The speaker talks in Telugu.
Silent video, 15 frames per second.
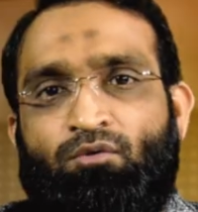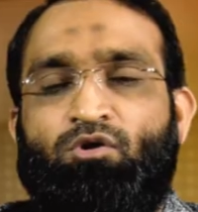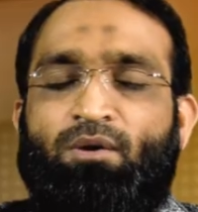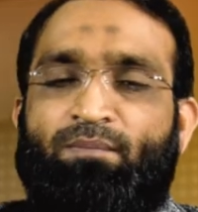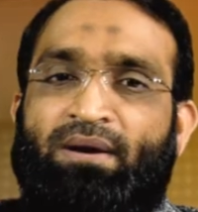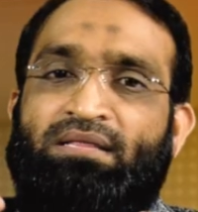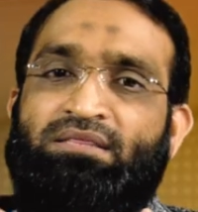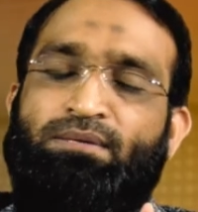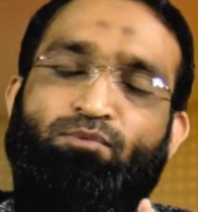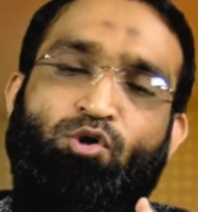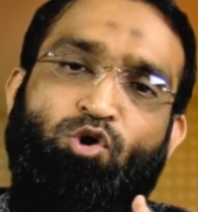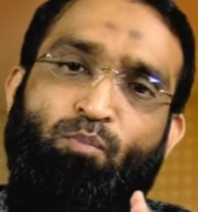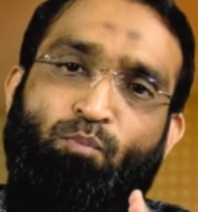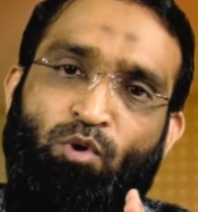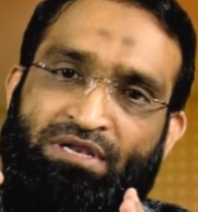ఒక ప్రాంతంలో
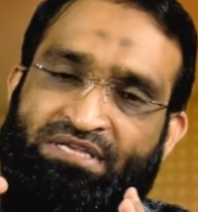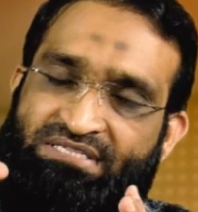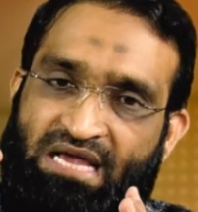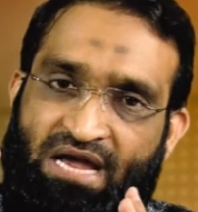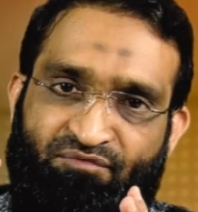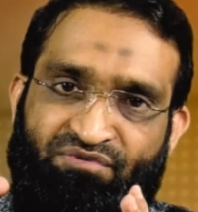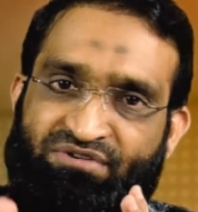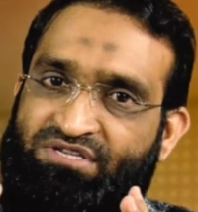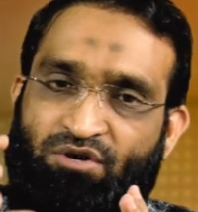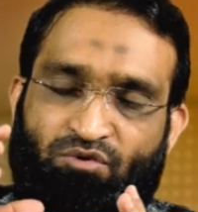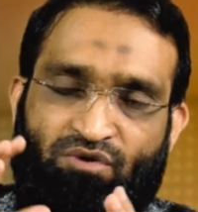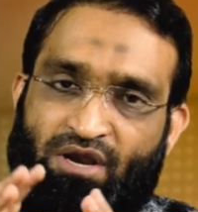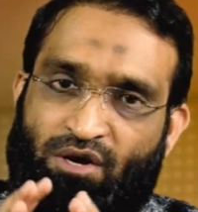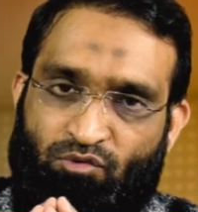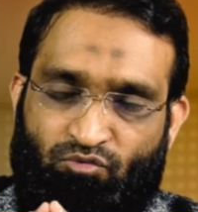ఒక పోలీస్ ఆఫీసర్
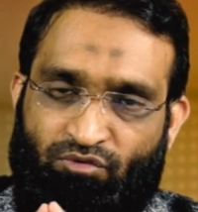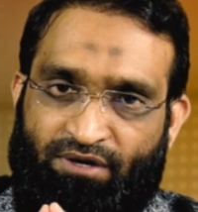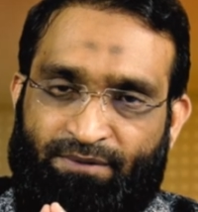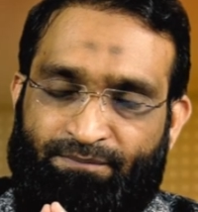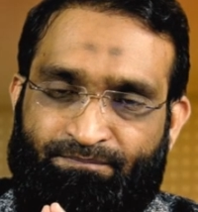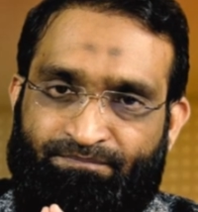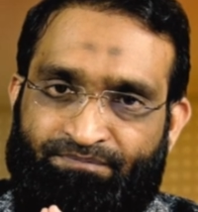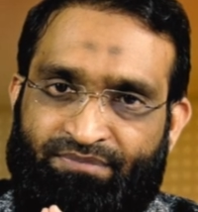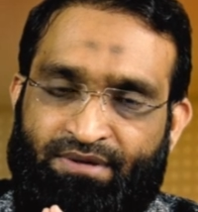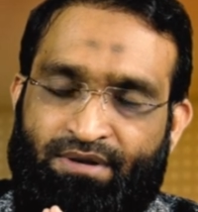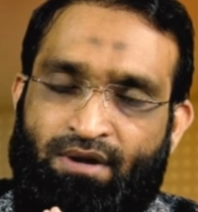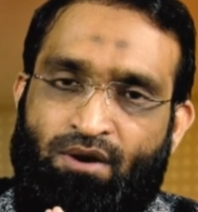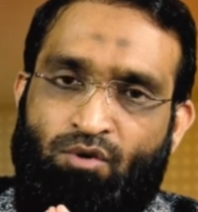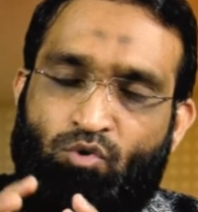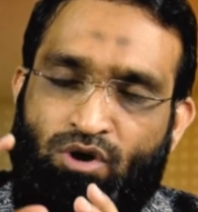ఉన్నారనుకోండి
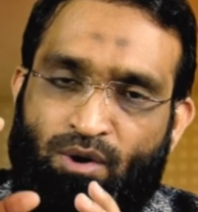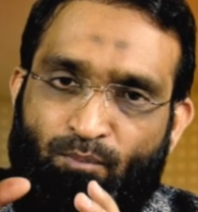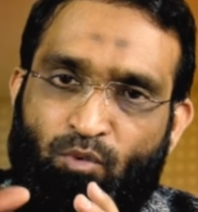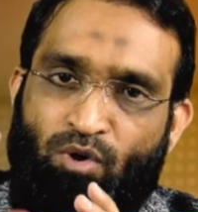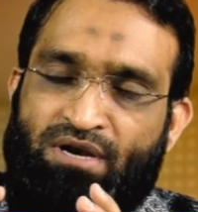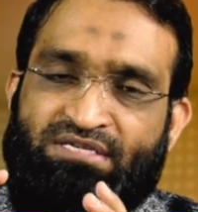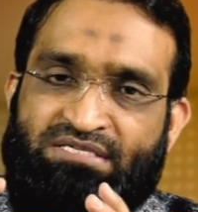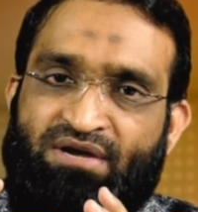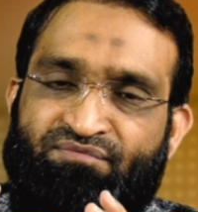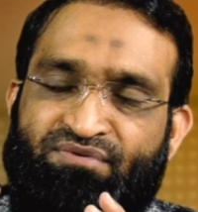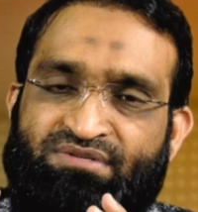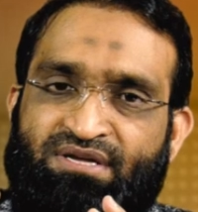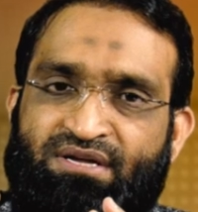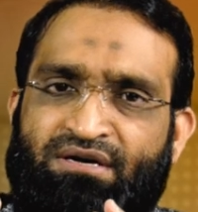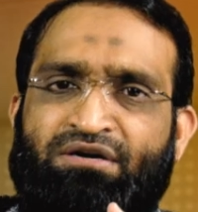ఒక పోలీస్
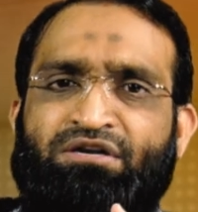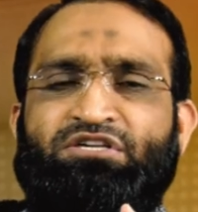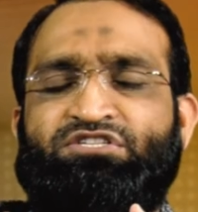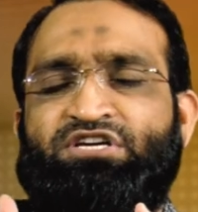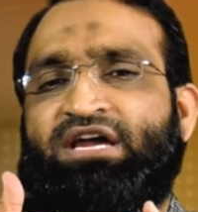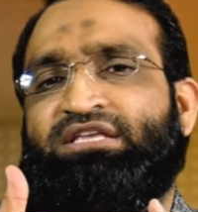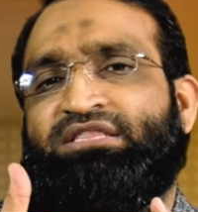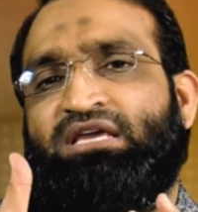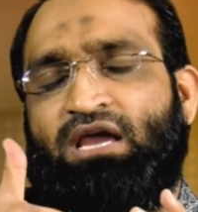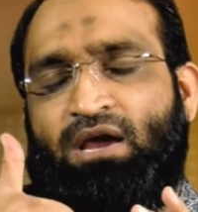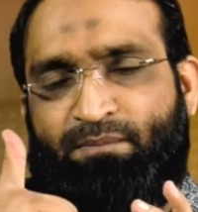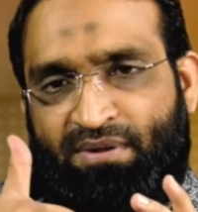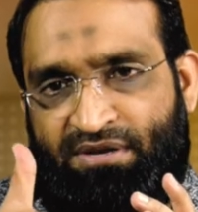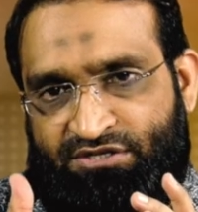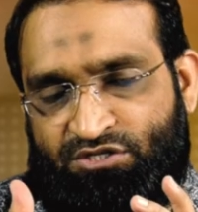ఆఫీసర్ నిజాయితీగా
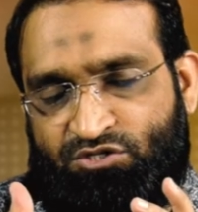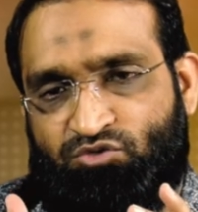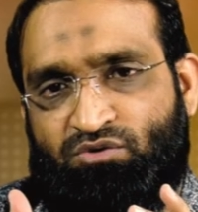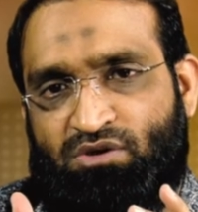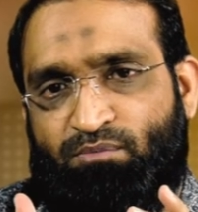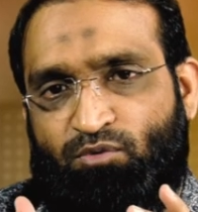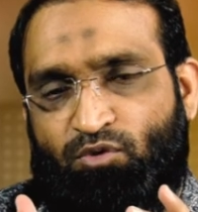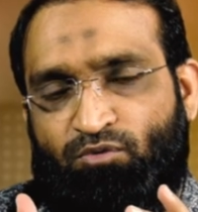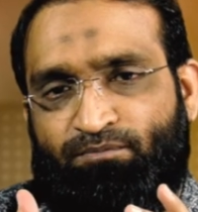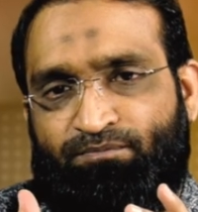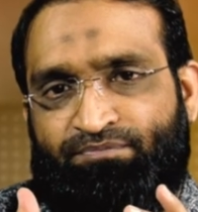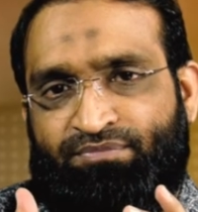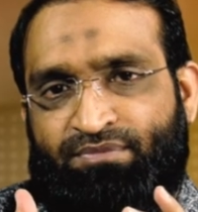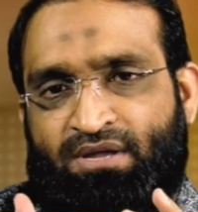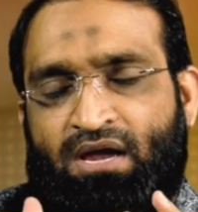పనిచేస్తున్నప్పుడు
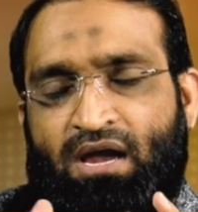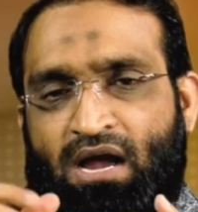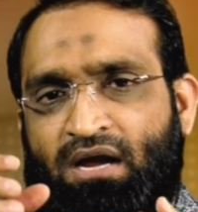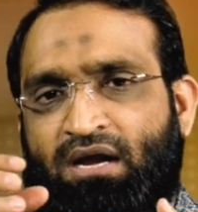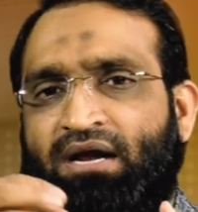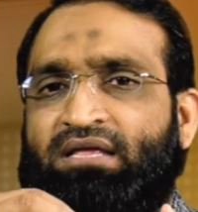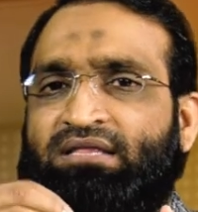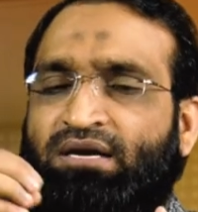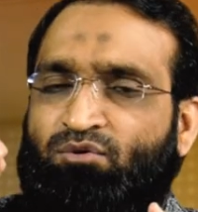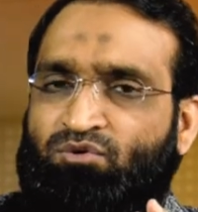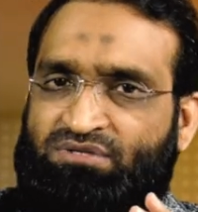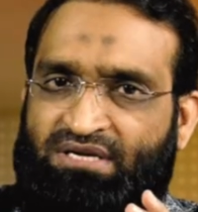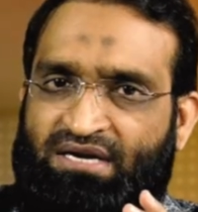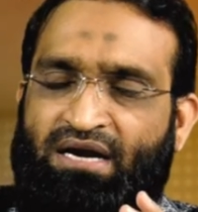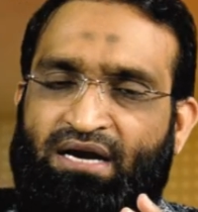అక్కడ ఏదైనా
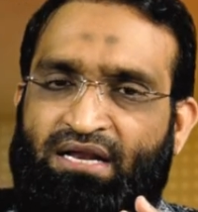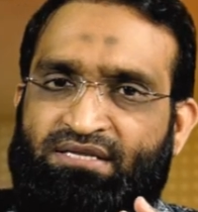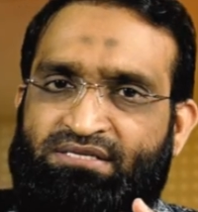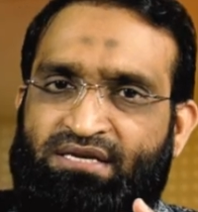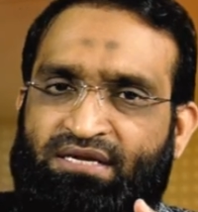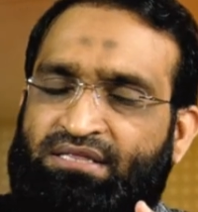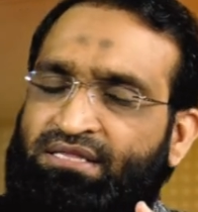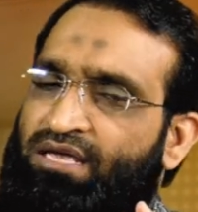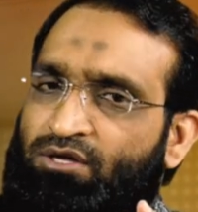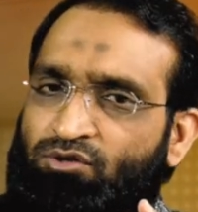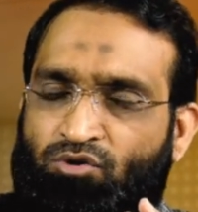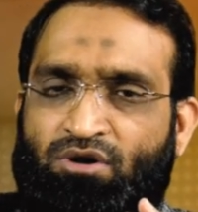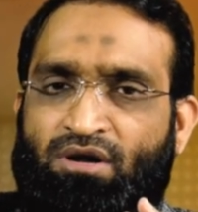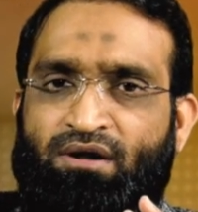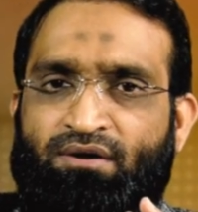ఒక సంఘటన జరిగింది
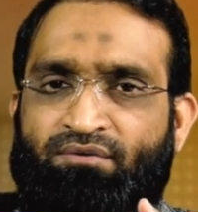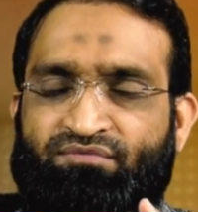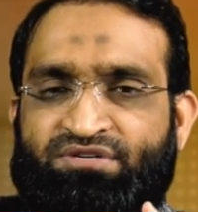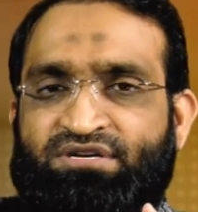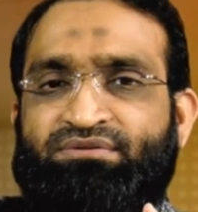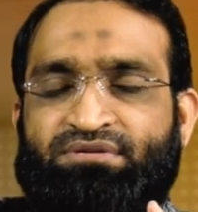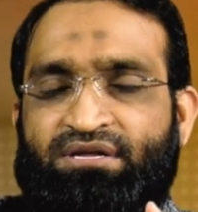ఏదో ఒక విషయం